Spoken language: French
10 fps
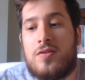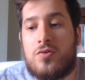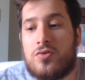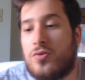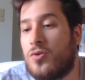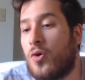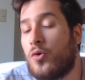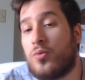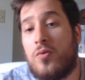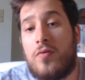et que je
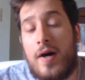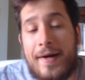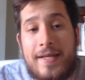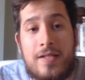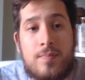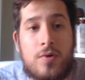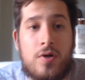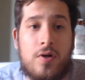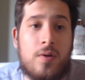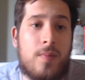retrouve un rythme
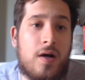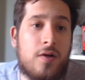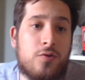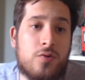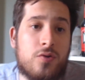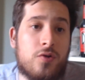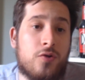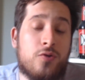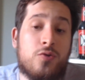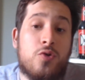ben, de,